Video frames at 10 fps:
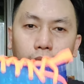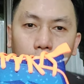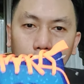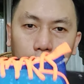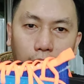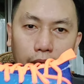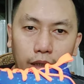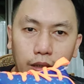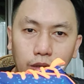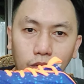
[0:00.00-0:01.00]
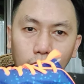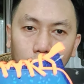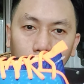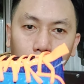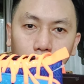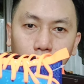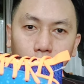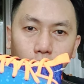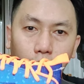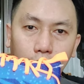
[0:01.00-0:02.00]
kayak di air gitu
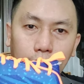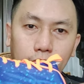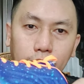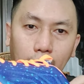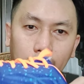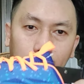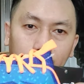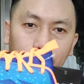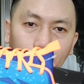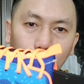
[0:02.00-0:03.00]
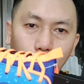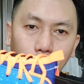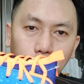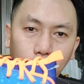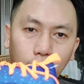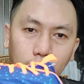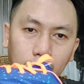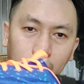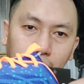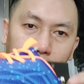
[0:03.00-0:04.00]
warnanya cahayanya
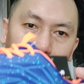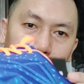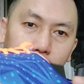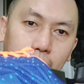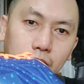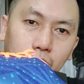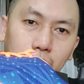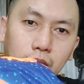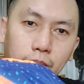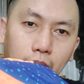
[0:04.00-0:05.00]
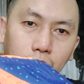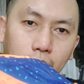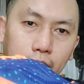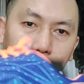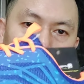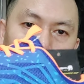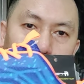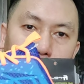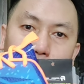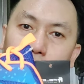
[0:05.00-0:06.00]
berbunglon-bunglon gitu ya terus dipadukan dengan
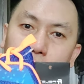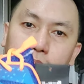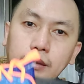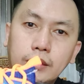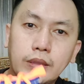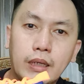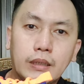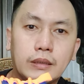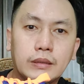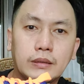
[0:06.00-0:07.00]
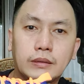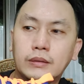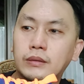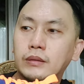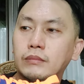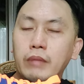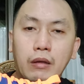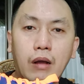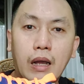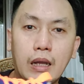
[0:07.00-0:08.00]
warna orange yang
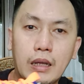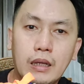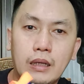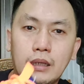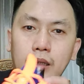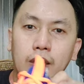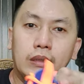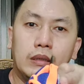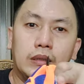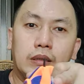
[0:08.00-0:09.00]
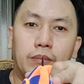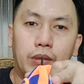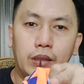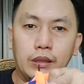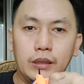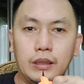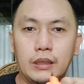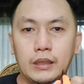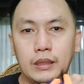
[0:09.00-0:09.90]
mewah seperti ini.